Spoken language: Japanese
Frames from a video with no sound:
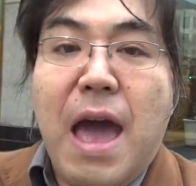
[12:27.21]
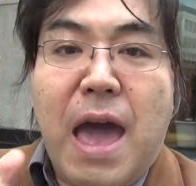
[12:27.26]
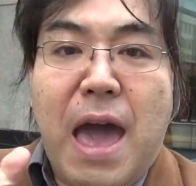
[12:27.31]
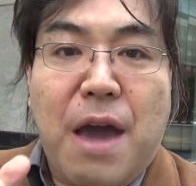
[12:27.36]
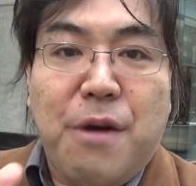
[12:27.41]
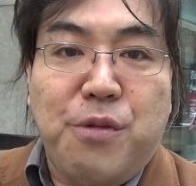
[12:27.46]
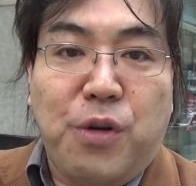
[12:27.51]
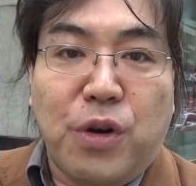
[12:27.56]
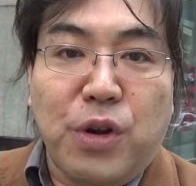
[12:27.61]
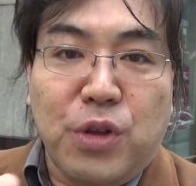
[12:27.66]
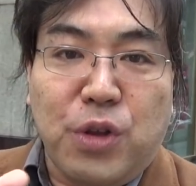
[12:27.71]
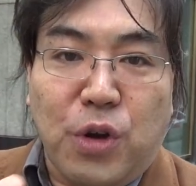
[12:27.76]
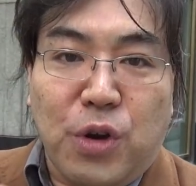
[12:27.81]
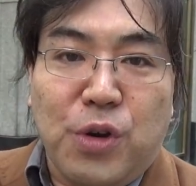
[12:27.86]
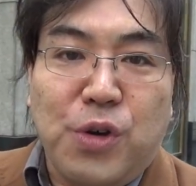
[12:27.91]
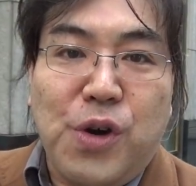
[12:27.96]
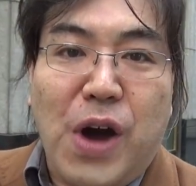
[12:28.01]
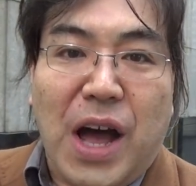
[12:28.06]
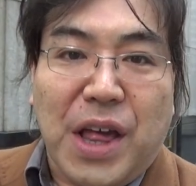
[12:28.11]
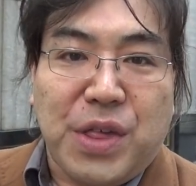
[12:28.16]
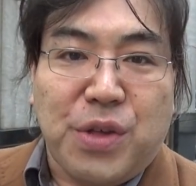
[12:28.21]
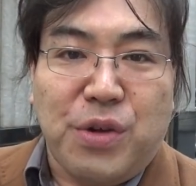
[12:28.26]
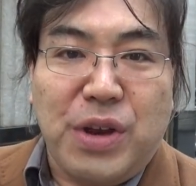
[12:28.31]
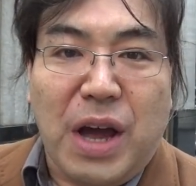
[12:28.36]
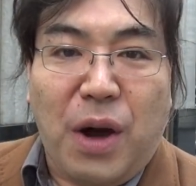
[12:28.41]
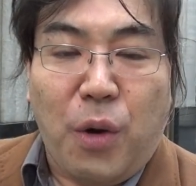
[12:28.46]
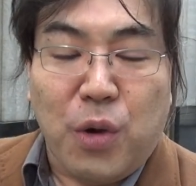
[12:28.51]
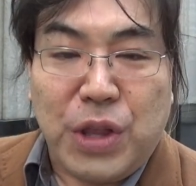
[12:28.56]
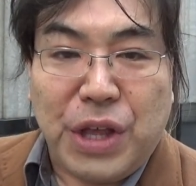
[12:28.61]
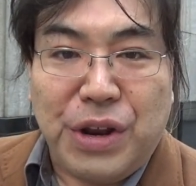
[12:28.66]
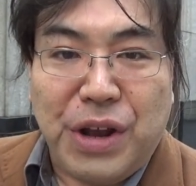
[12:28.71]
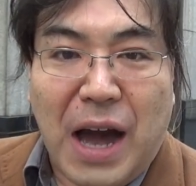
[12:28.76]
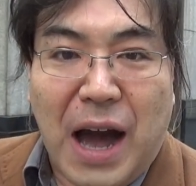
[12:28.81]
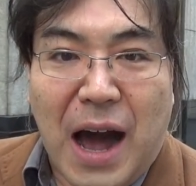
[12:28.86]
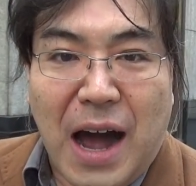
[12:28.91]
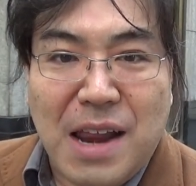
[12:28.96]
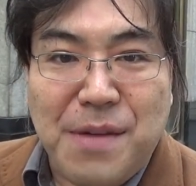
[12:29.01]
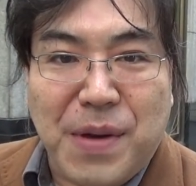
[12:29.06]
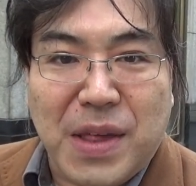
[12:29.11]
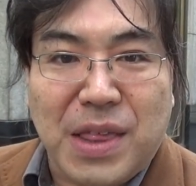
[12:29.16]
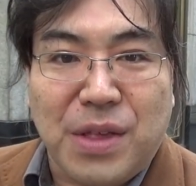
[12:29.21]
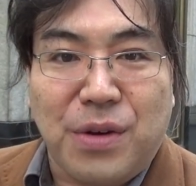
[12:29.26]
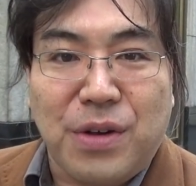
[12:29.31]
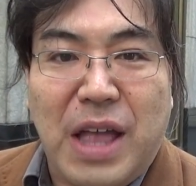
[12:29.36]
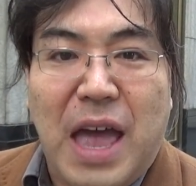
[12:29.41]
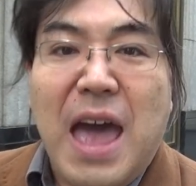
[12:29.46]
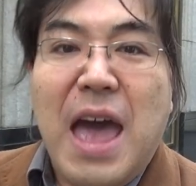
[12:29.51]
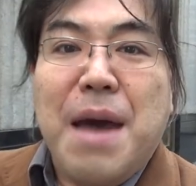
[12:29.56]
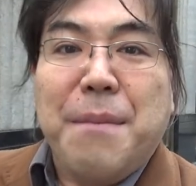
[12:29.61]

えウォルドルフ・アストリアホテルがありますので